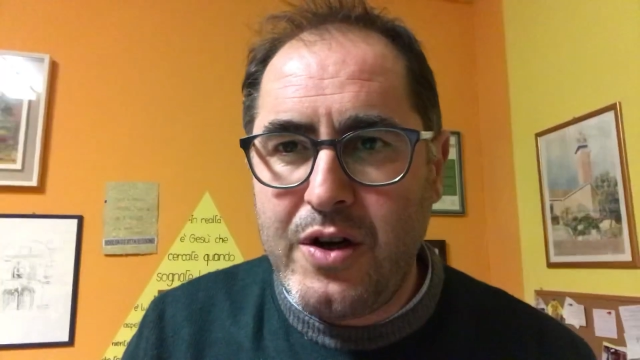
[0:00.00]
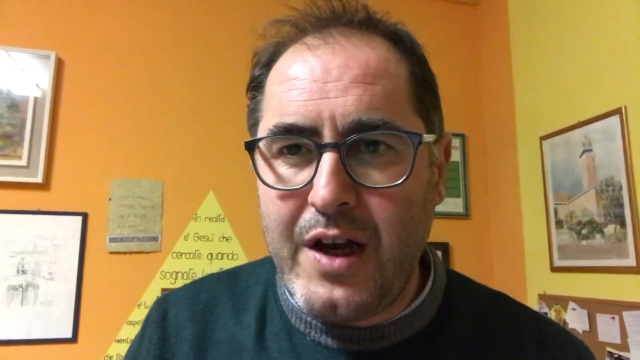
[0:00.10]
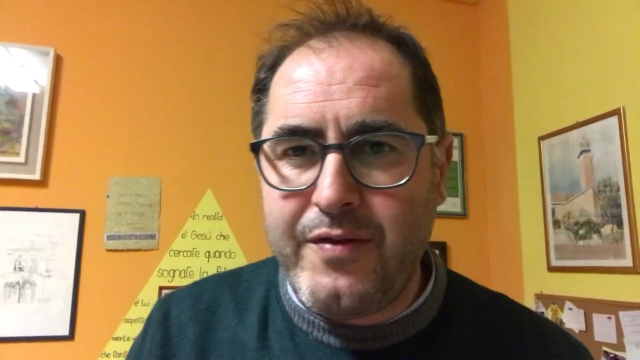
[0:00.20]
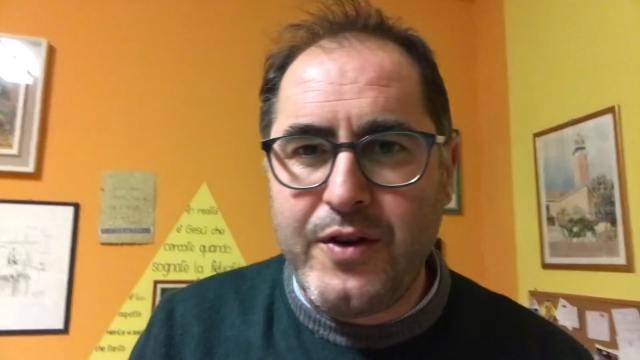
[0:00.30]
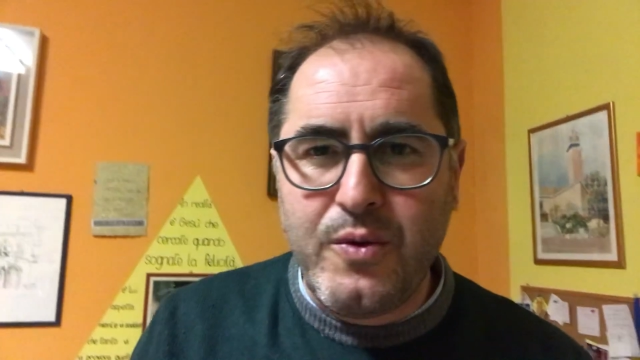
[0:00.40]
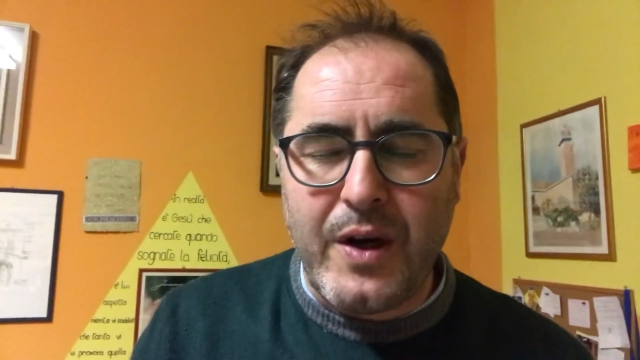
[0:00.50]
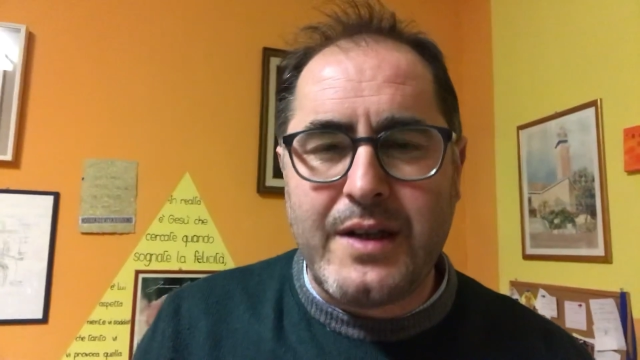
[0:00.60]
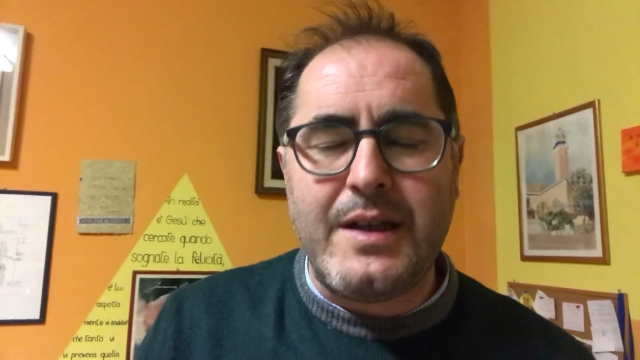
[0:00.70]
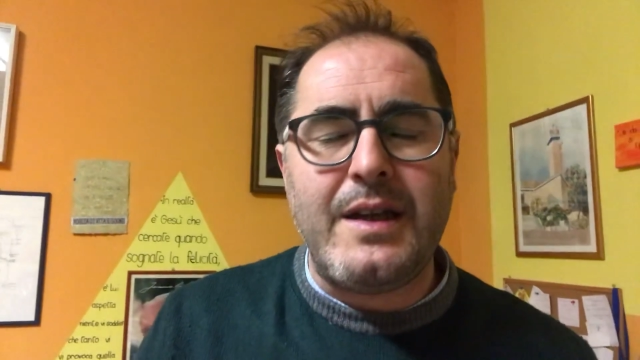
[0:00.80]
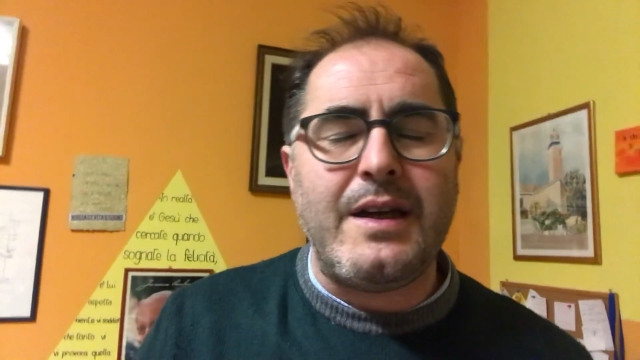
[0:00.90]
la figura
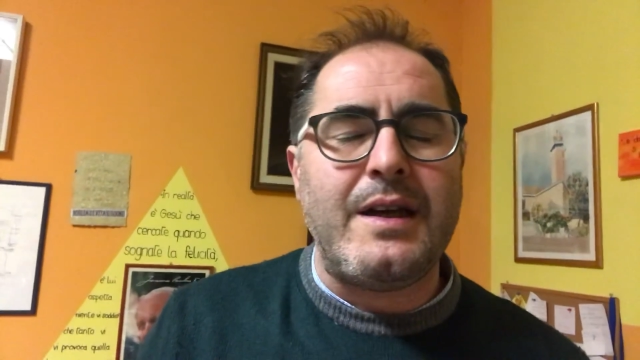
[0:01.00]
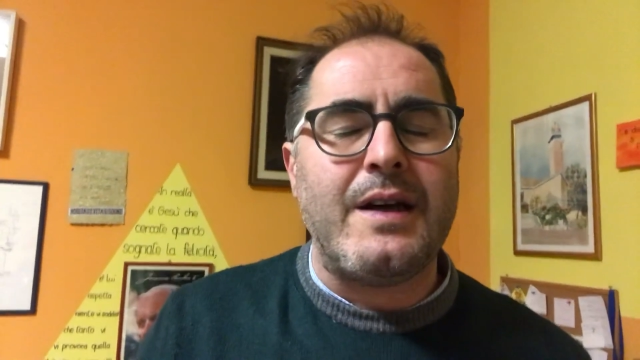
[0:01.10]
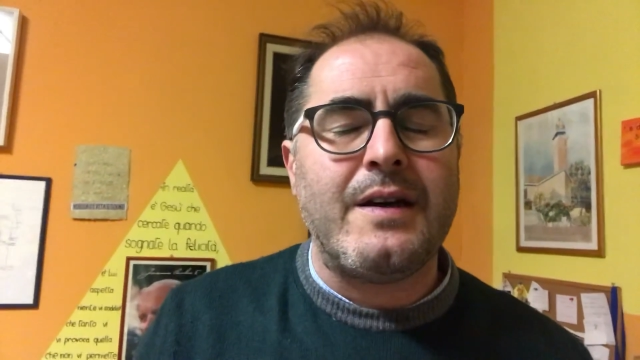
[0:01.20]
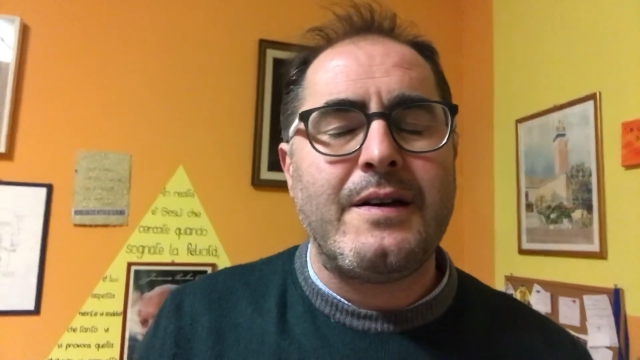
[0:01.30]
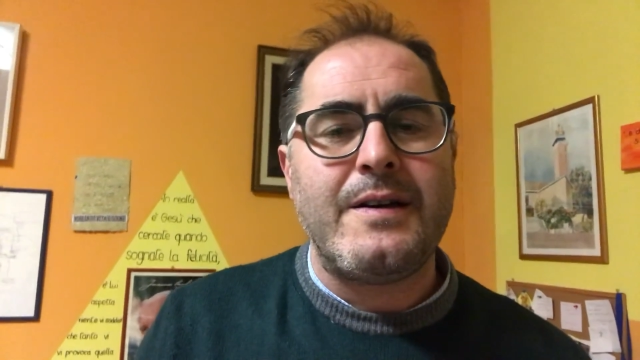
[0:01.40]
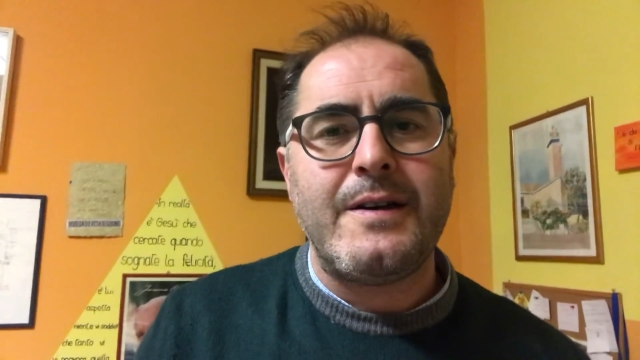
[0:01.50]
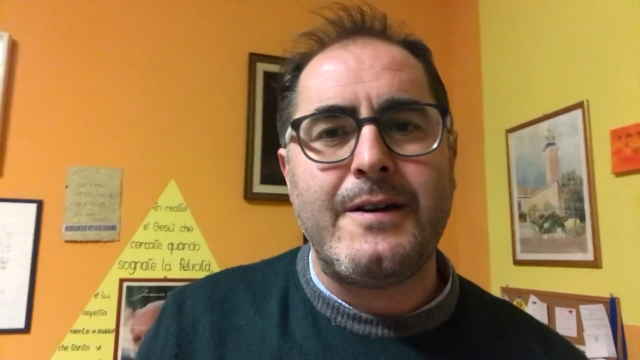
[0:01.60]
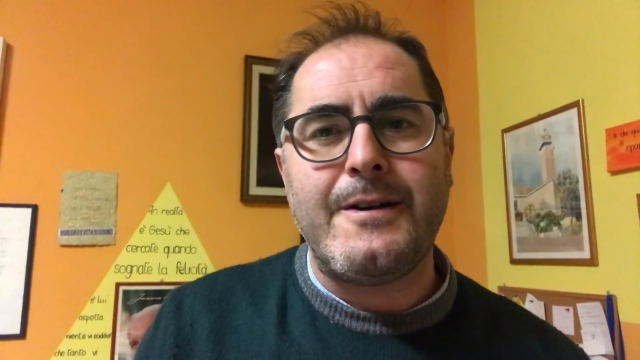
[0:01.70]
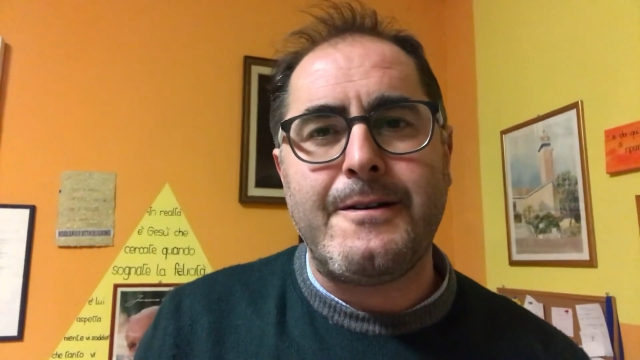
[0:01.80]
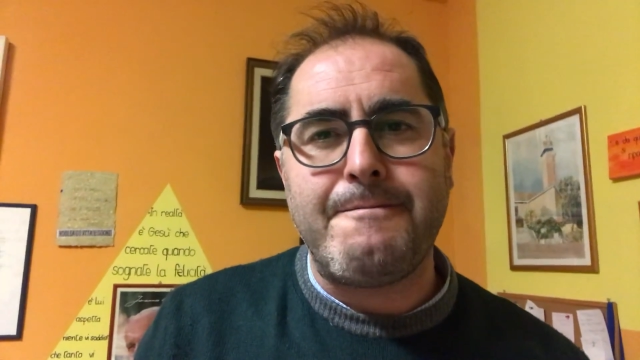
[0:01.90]
di
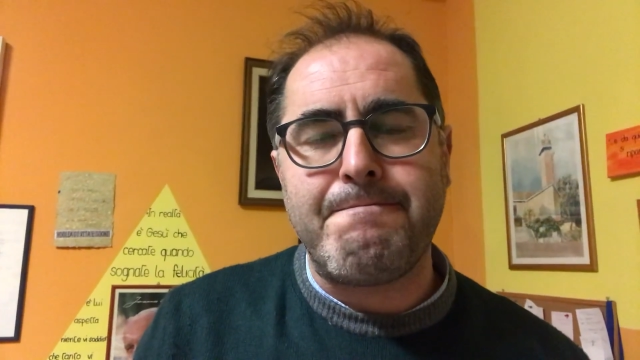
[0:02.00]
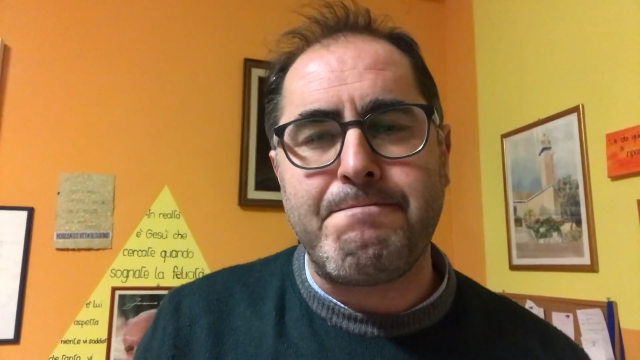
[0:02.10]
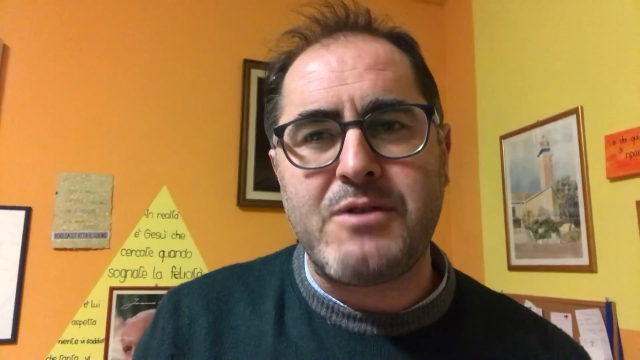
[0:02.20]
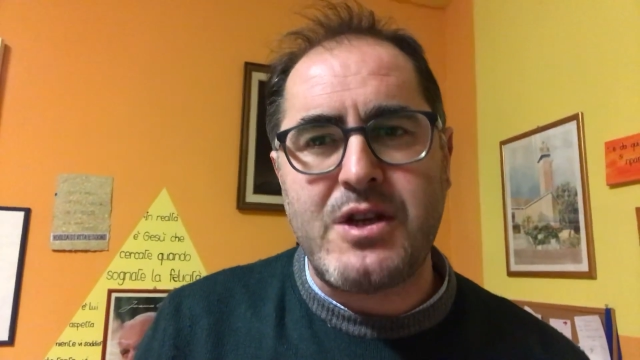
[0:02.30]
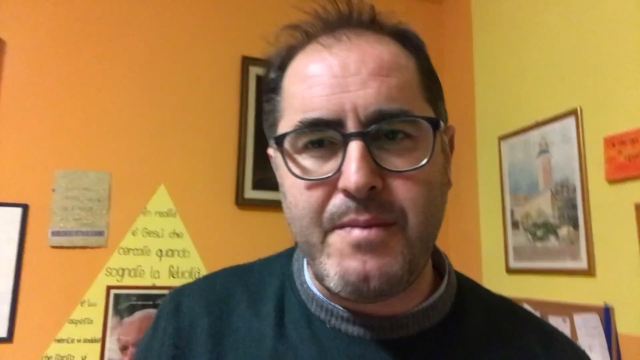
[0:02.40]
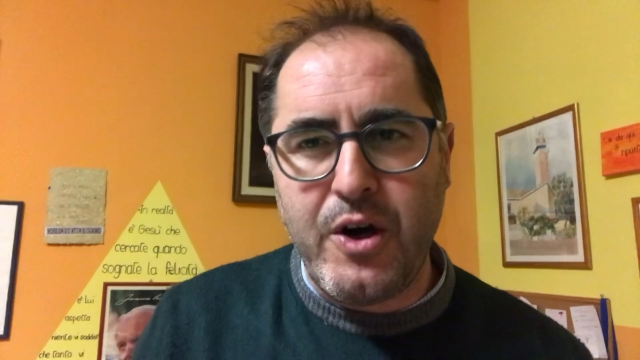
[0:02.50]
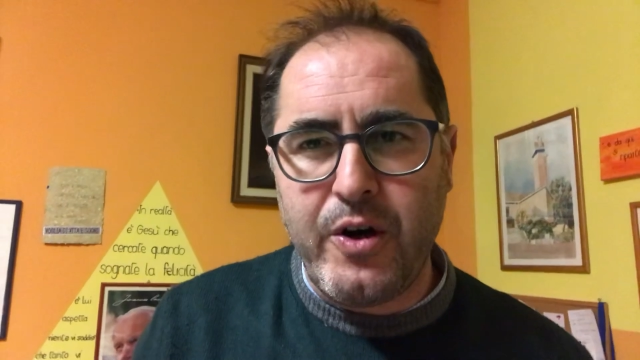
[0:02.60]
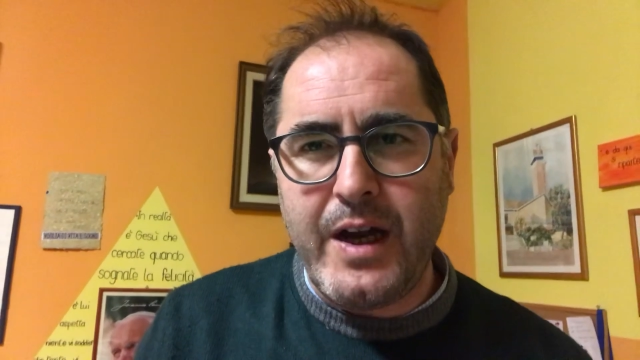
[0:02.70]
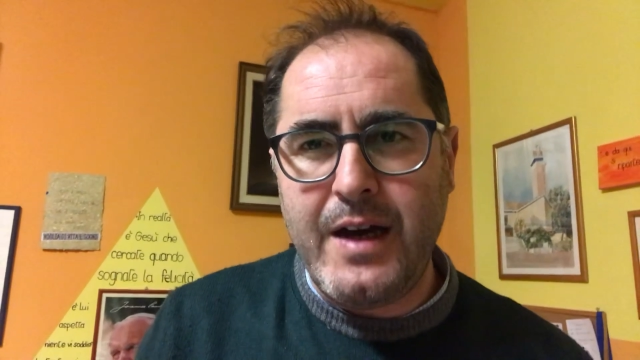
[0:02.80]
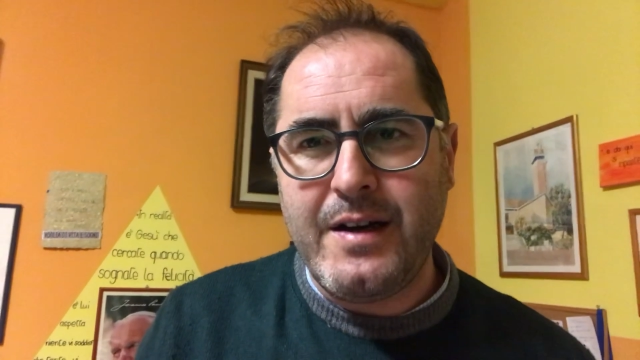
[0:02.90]
eh,
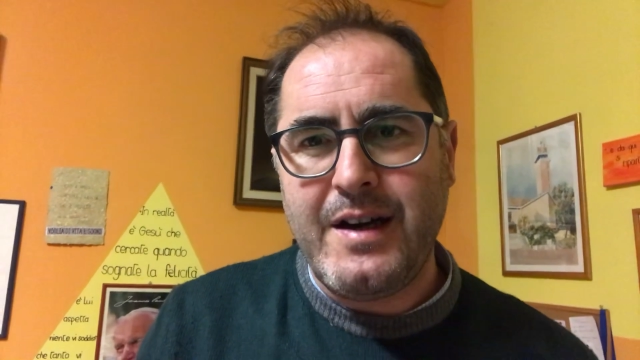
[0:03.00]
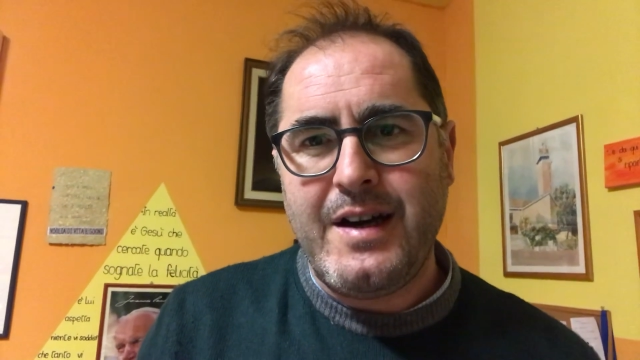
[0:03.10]
Simeone,